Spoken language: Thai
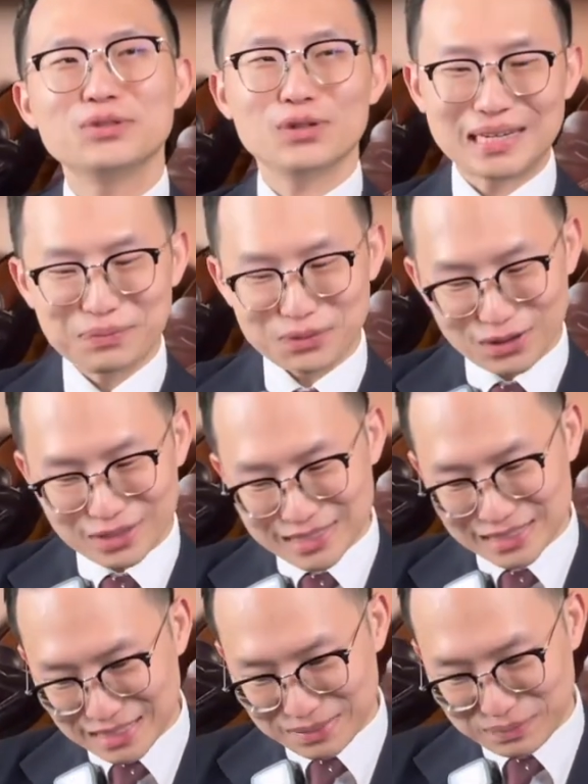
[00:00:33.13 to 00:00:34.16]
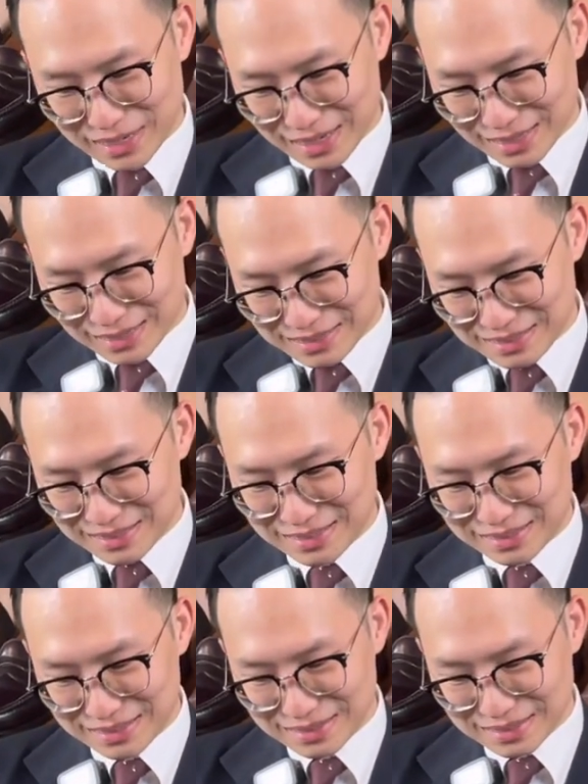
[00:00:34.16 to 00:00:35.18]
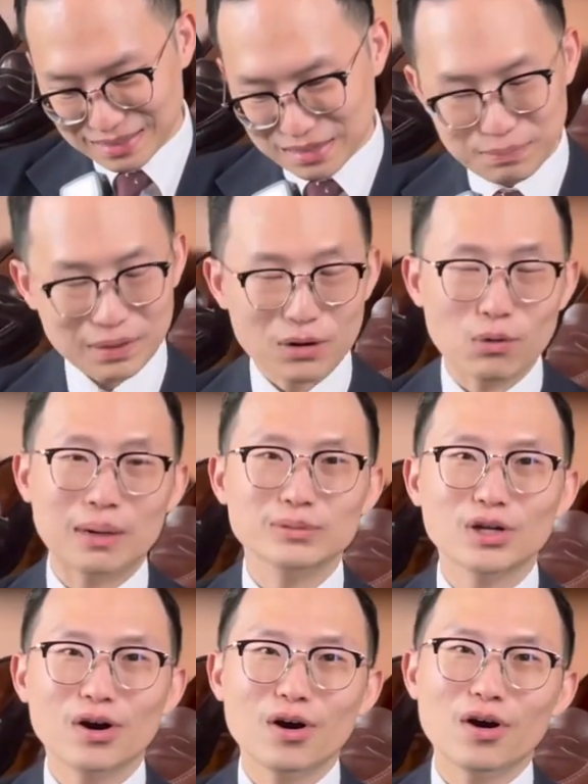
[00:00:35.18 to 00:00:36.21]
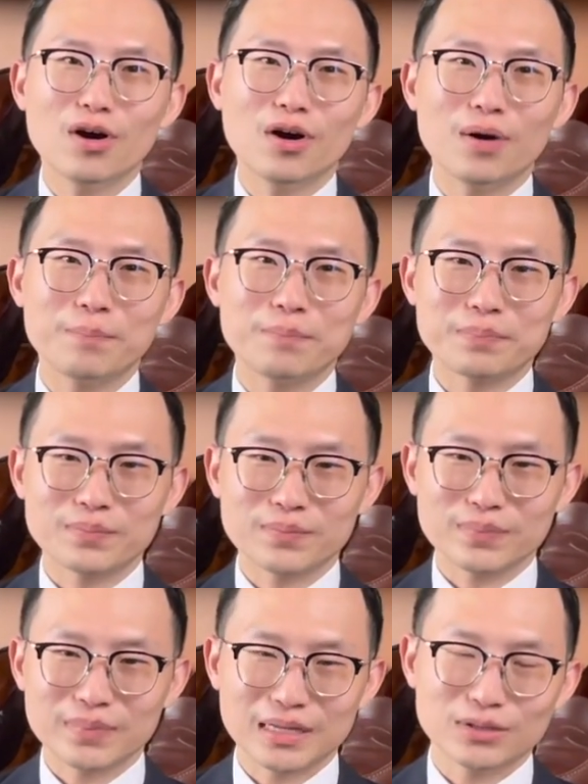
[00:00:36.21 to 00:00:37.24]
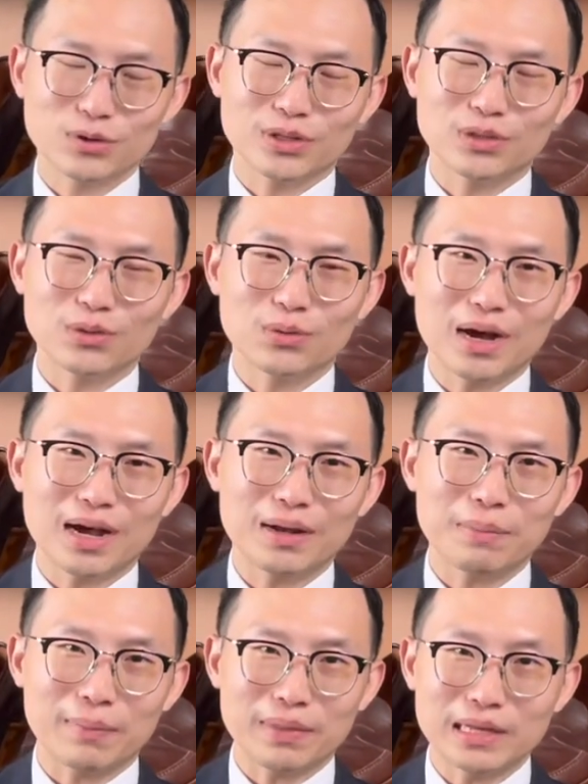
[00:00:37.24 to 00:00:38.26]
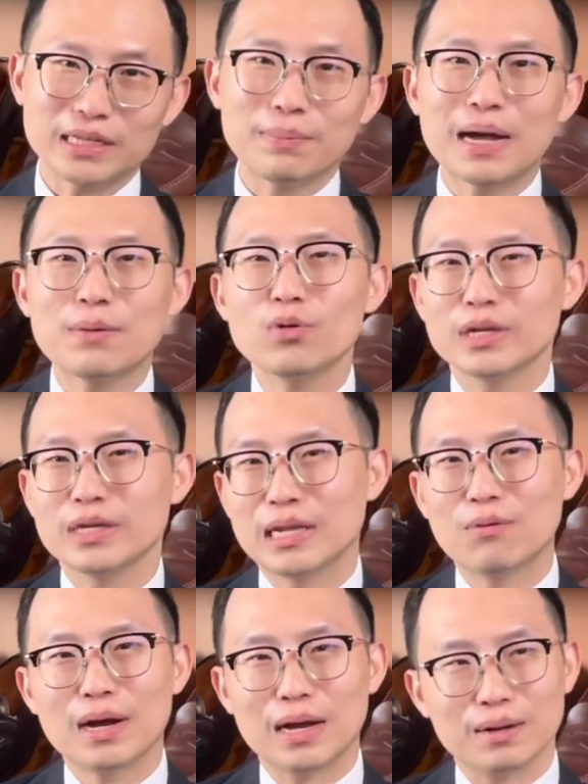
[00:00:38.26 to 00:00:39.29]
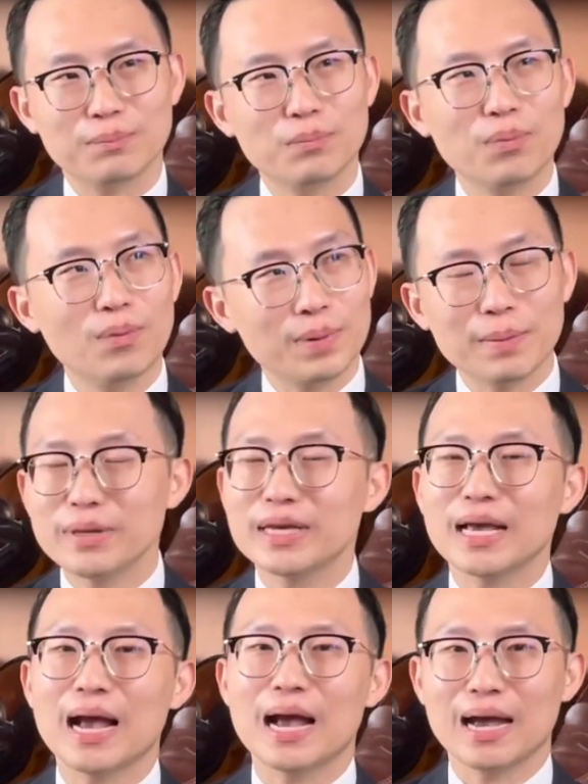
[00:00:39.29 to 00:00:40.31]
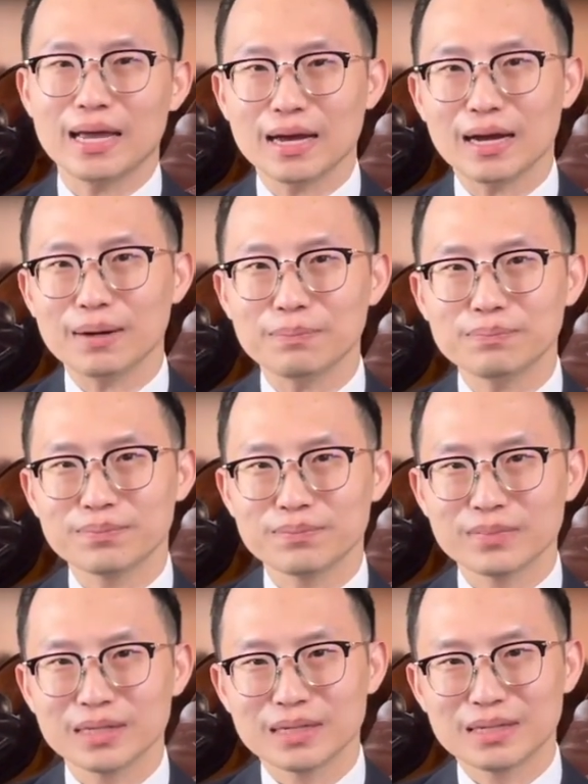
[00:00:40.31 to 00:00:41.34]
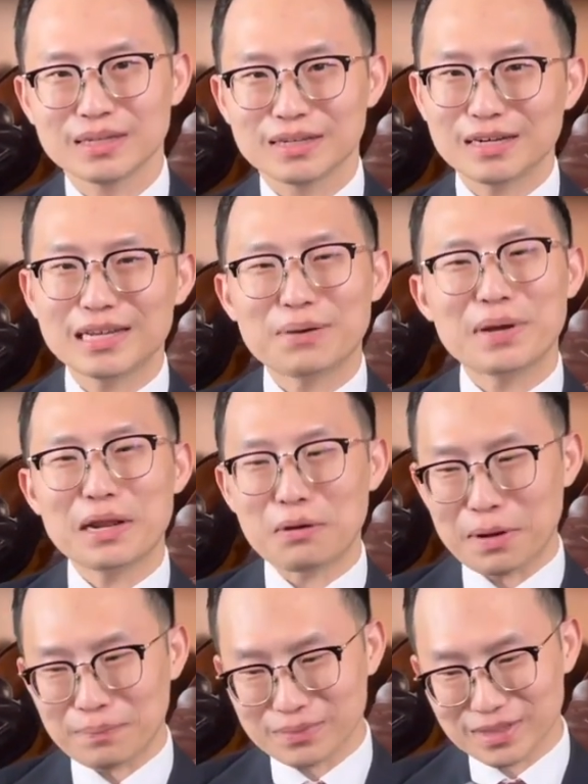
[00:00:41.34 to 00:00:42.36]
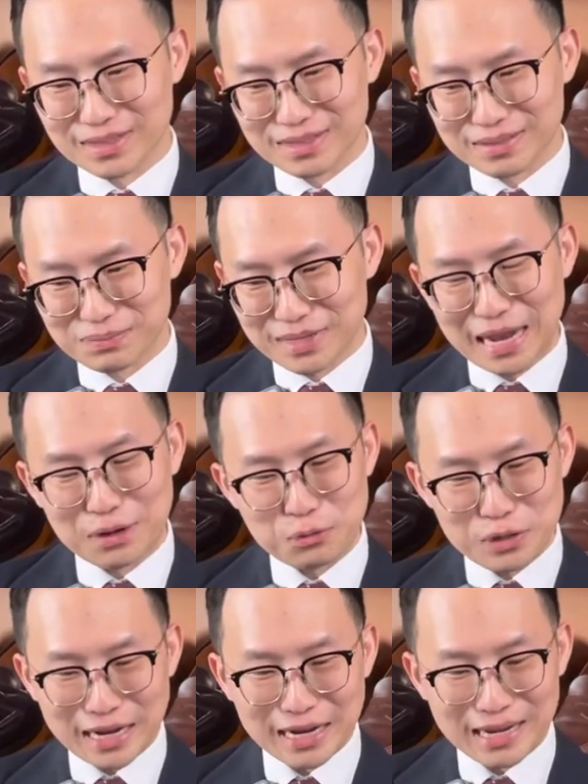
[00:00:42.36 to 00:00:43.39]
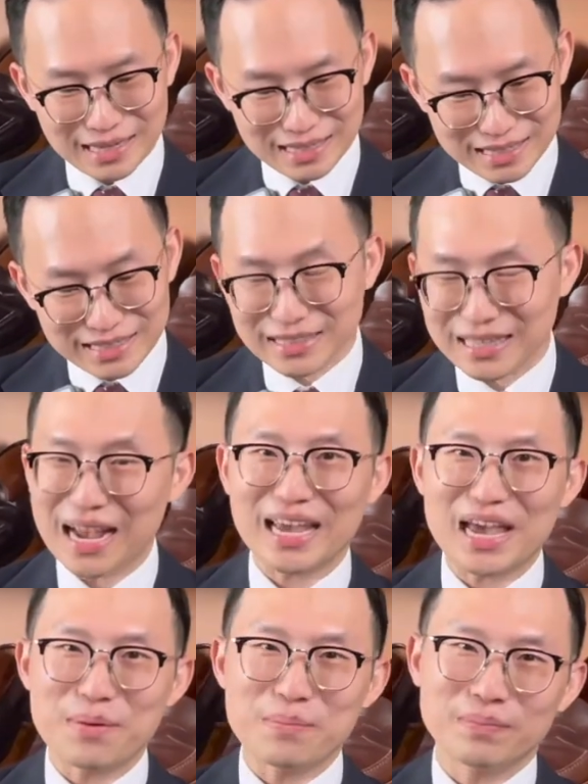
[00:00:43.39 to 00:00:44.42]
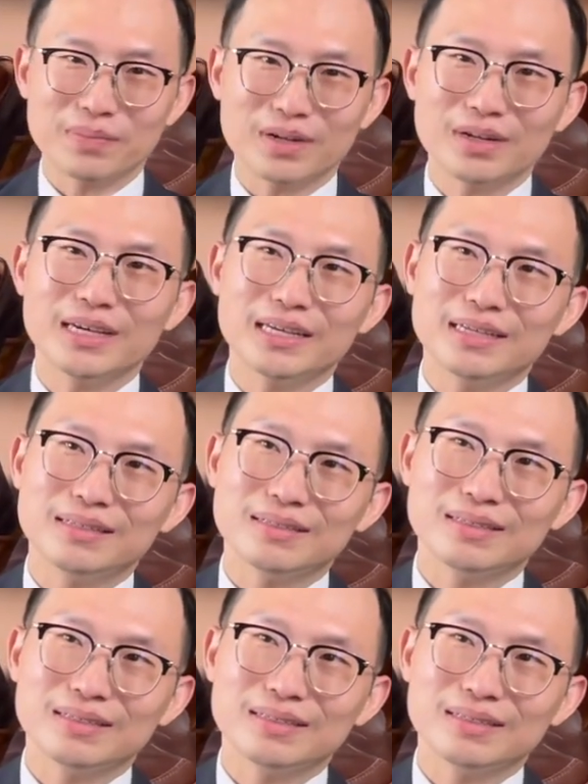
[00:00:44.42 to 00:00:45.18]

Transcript: จุดเริ่มต้นจริงๆ เหมือนเป็นความชอบส่วนตัวแบบในเสื้อผ้าพวกนี้ ระหว่างผมกับพี่กายอะครับ ก็เลยทำให้เราแบบมีการคุยกันในอินสตาแกรมก็เลย